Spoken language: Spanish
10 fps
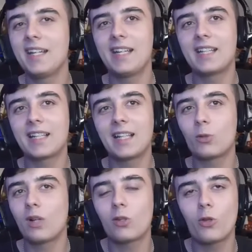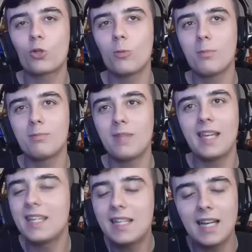en esta criatura, todo eso
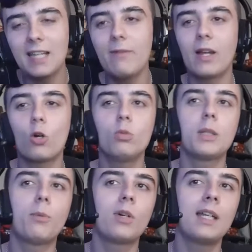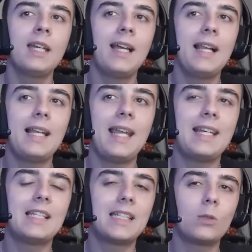es increíble cómo te pone
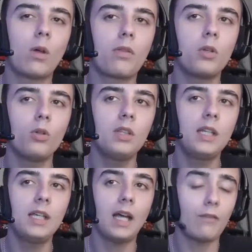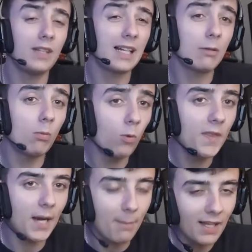en situación de, al fin y al cabo, muy
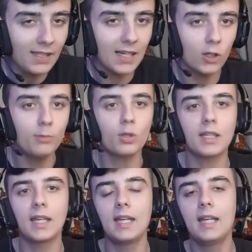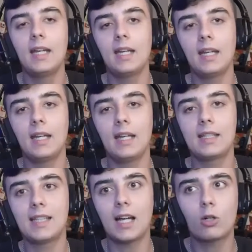dramática, ¿no? Porque eh,
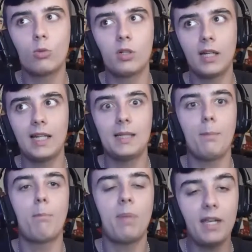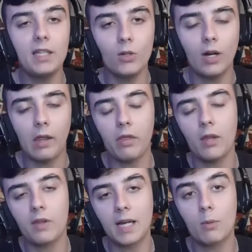está como el imperio
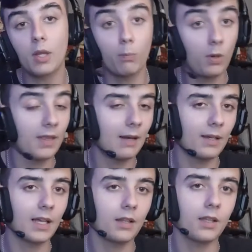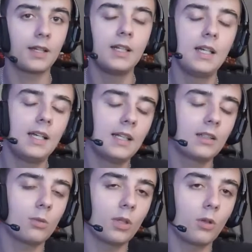alzado, digamos, después de la venganza,
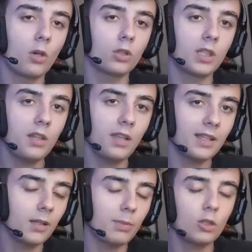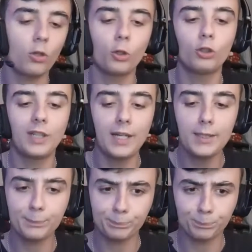como digo, de los Sith, ese episodio 3.